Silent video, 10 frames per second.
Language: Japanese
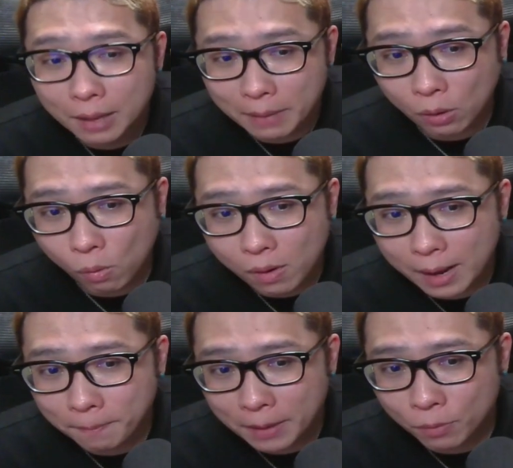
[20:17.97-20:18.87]
まあ、ここは
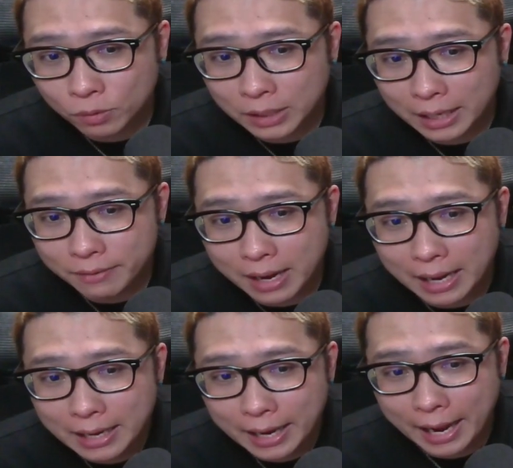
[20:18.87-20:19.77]
やっぱり僕の中では、
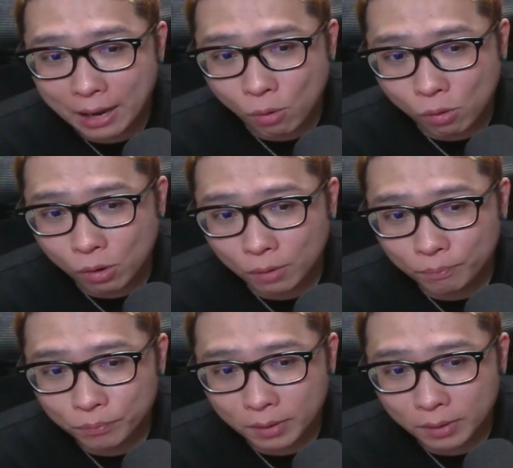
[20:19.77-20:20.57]
えー、ここ、